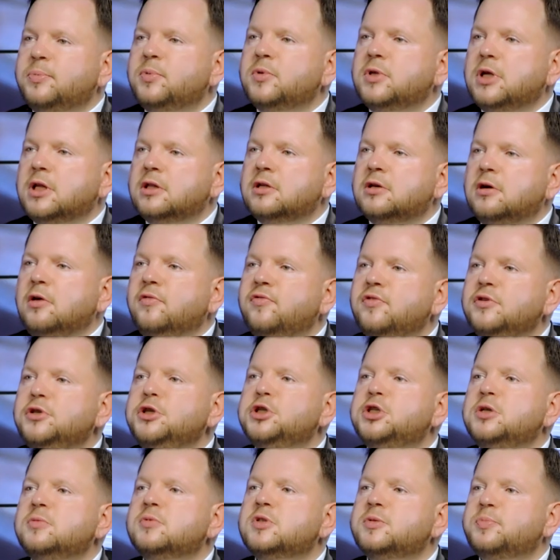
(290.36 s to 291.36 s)
podatkowy
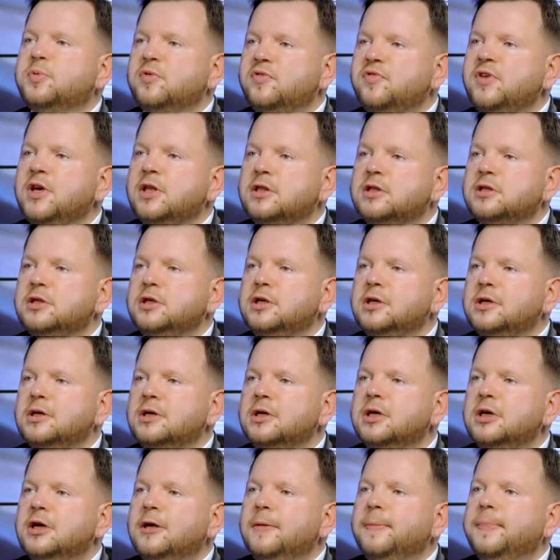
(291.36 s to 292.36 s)
niczym spowiednik
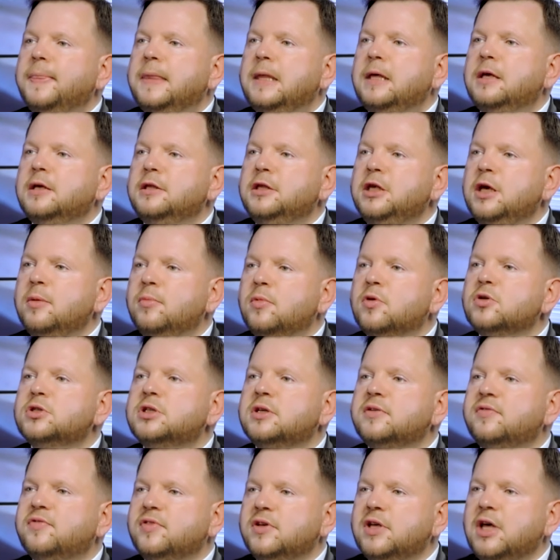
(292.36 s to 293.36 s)
e, nie
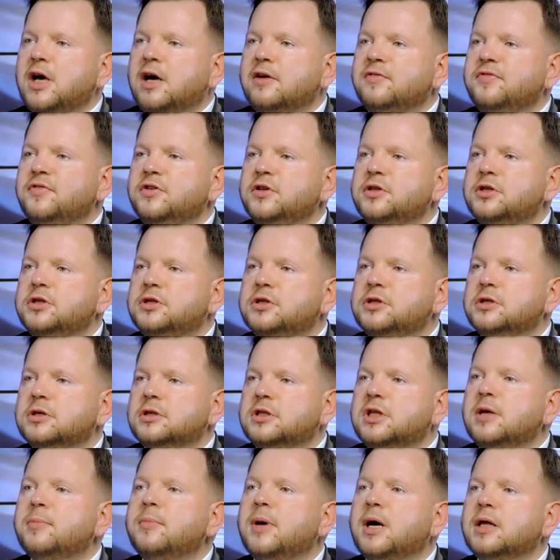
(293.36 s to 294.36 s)
może wyjawić
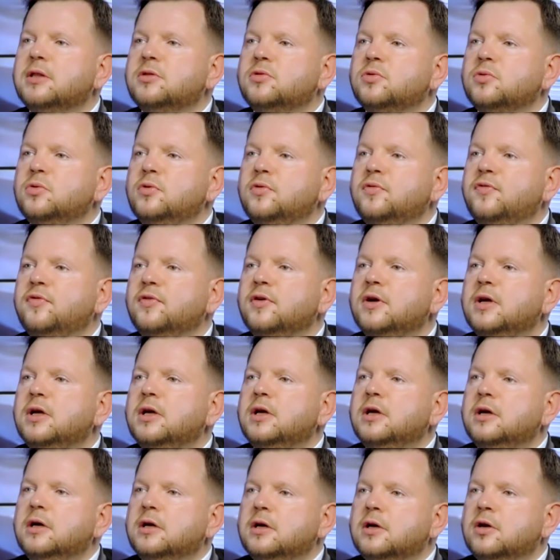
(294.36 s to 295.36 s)
tematów
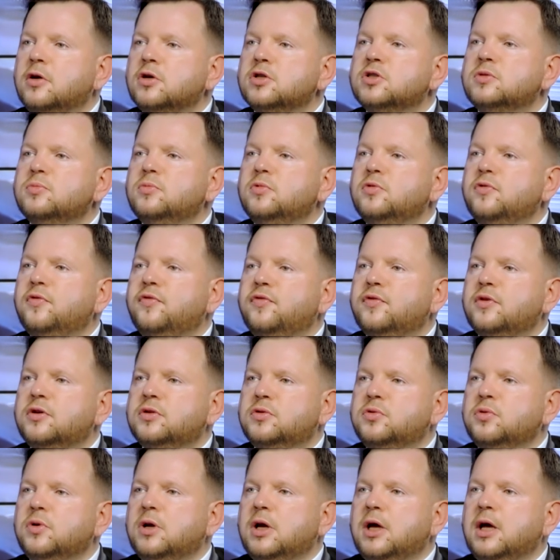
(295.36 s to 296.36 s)
rozmów,
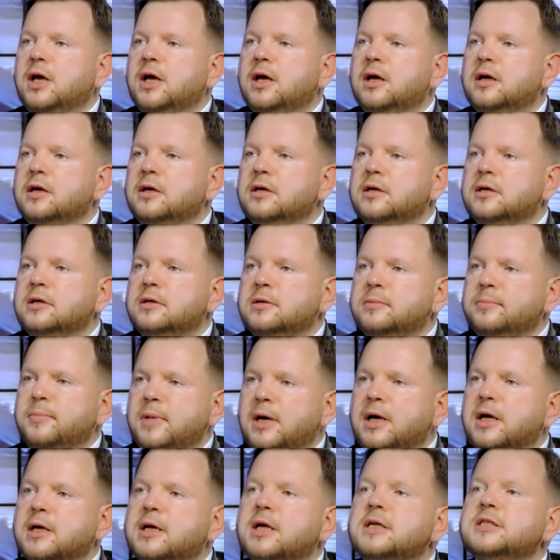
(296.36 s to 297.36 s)
które e,
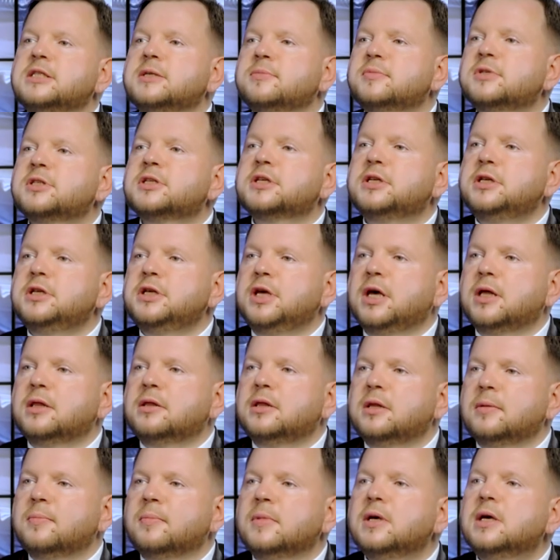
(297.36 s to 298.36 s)
ma razem z
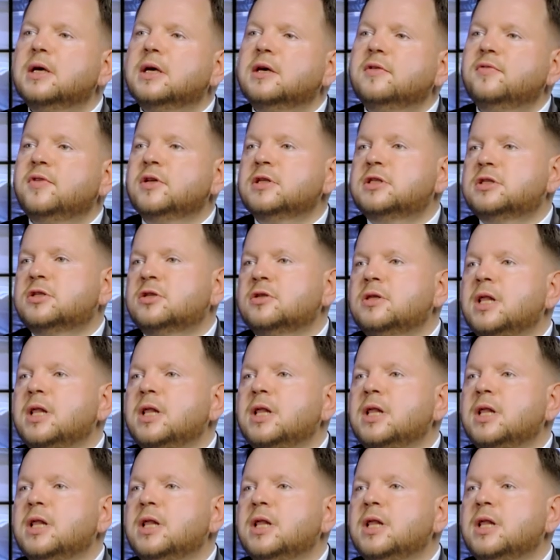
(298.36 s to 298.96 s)
klientem. Więc to